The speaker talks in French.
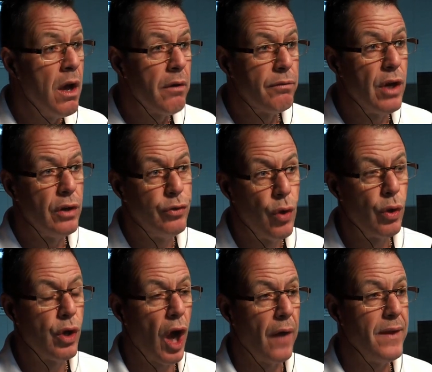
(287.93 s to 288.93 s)
le deux
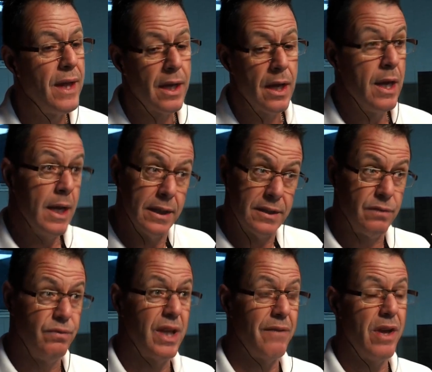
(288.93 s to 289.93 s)
chroniques. Si
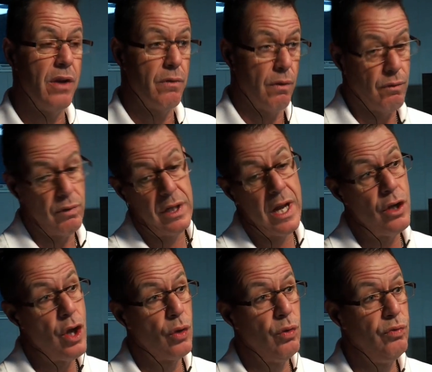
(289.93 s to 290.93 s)
vous avez le,
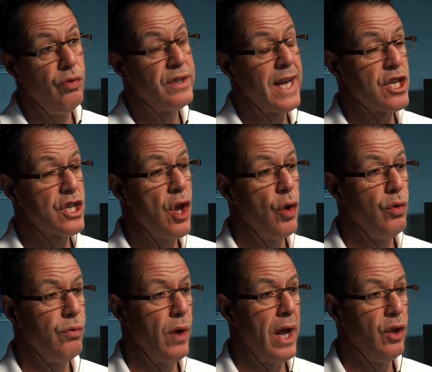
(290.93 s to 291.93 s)
goût de vous acheter un,
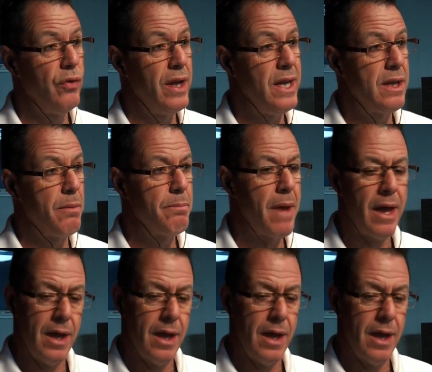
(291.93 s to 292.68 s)
nouveau, un nouvel équipement,